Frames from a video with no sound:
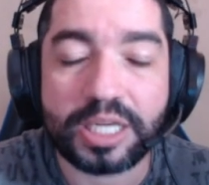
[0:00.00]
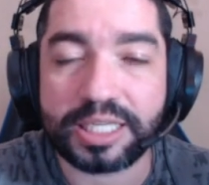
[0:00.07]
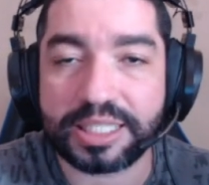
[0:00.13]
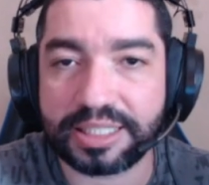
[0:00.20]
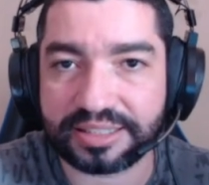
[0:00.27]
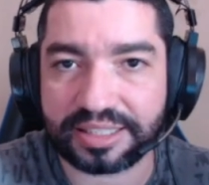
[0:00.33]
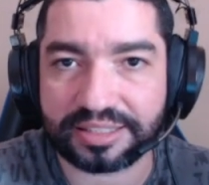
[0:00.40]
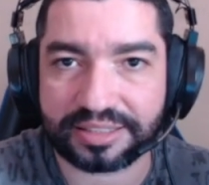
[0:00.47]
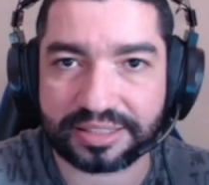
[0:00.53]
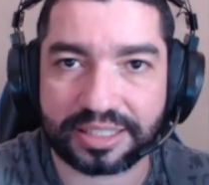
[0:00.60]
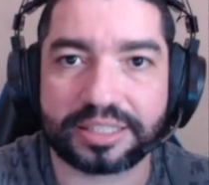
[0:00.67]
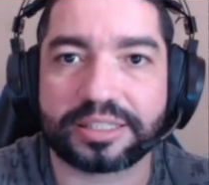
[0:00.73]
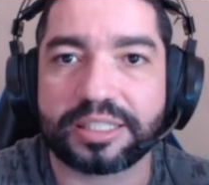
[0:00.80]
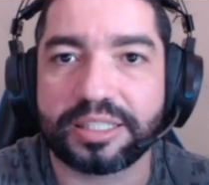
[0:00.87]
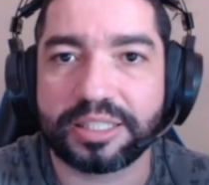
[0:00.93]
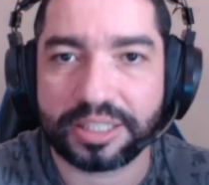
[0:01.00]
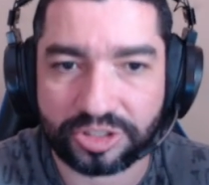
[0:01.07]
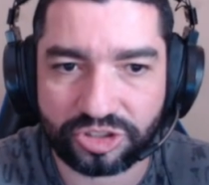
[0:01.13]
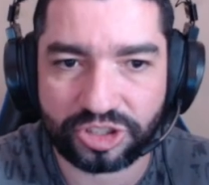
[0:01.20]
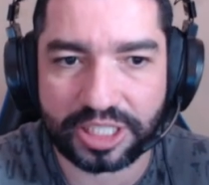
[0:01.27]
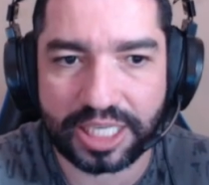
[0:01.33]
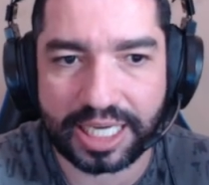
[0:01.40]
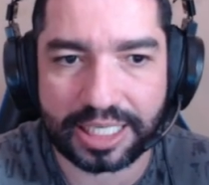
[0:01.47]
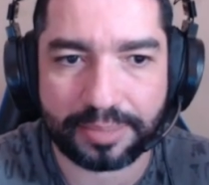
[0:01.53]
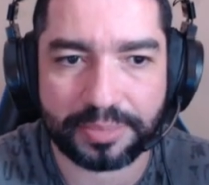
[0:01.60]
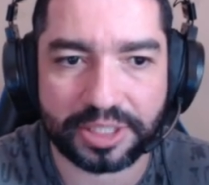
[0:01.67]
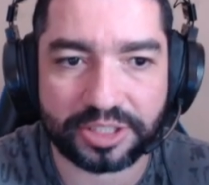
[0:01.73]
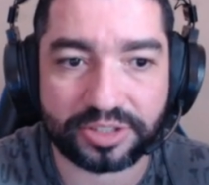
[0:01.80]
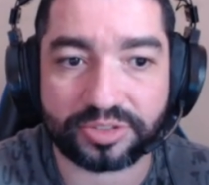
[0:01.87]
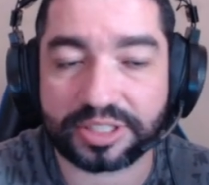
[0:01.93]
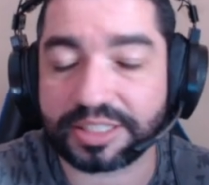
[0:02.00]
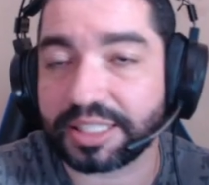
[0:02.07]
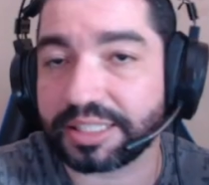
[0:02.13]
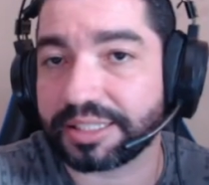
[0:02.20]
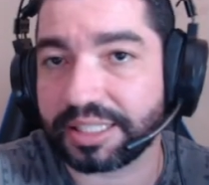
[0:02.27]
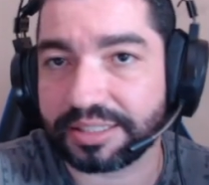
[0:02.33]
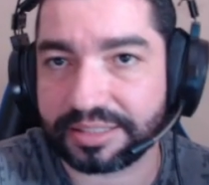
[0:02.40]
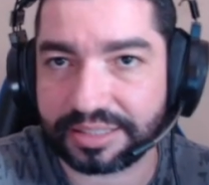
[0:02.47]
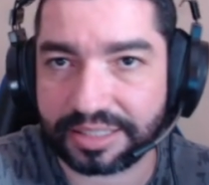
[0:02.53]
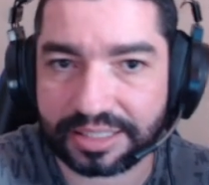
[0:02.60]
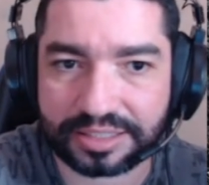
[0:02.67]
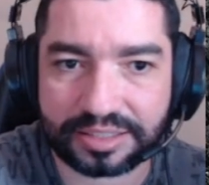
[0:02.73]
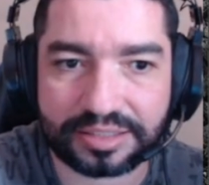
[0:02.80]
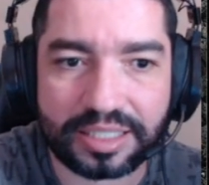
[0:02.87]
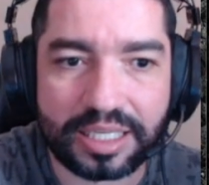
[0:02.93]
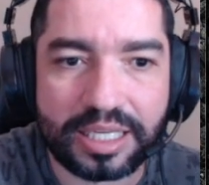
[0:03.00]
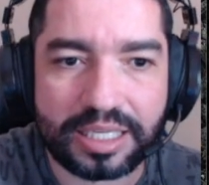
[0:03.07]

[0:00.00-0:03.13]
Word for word: e 60 diariamente, então você tem 300